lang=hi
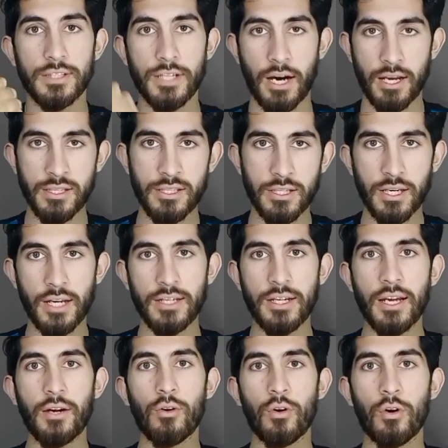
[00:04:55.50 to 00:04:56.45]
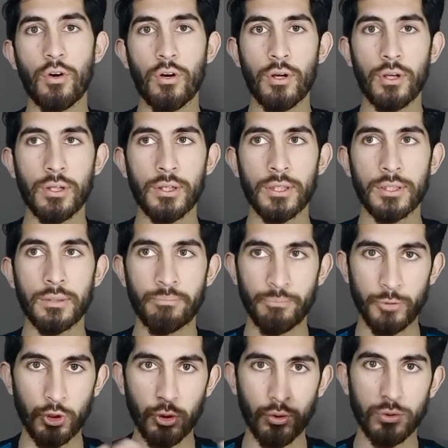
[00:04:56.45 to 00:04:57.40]
चार्ज किया जाए और
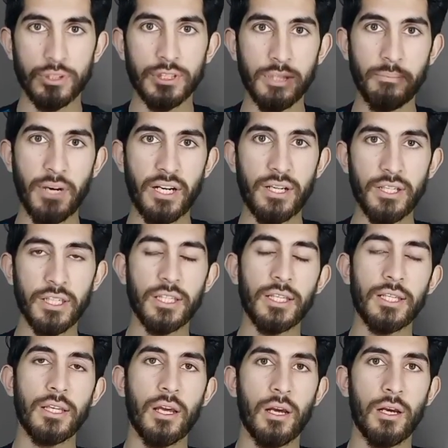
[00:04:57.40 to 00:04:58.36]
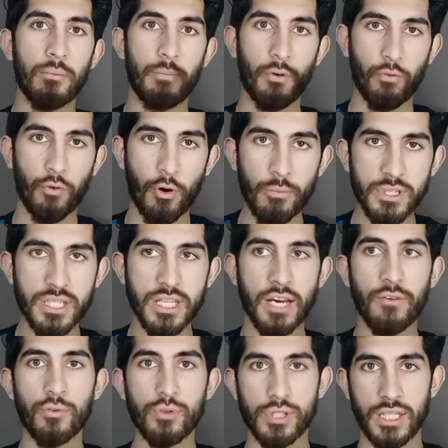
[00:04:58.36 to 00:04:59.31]
जो उसकी बैटरी की परफॉर्मेंस
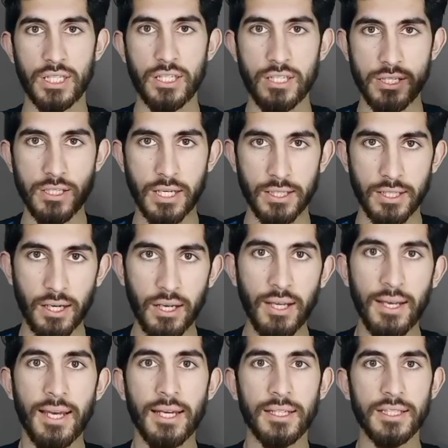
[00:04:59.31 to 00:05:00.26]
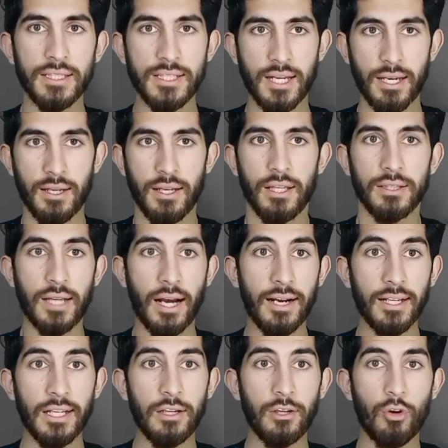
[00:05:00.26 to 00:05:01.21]
है वो ज़्यादा से ज़्यादा की जाए
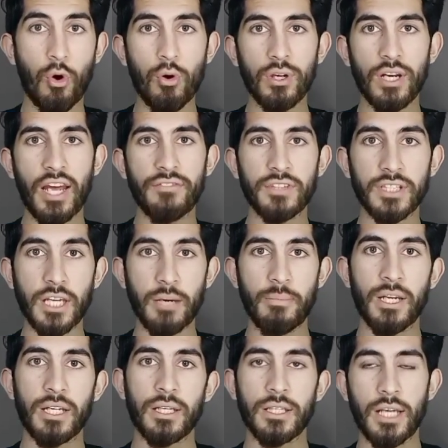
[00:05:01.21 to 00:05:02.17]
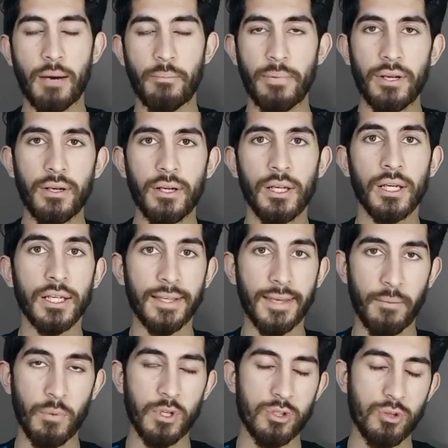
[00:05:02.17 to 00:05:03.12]
ताकि लॉन्ग लाइफ गेमिंग यहाँ पर
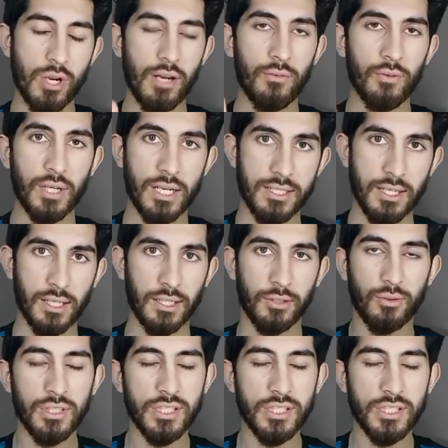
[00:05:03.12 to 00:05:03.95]
गेमर्स जो है वो कर सकें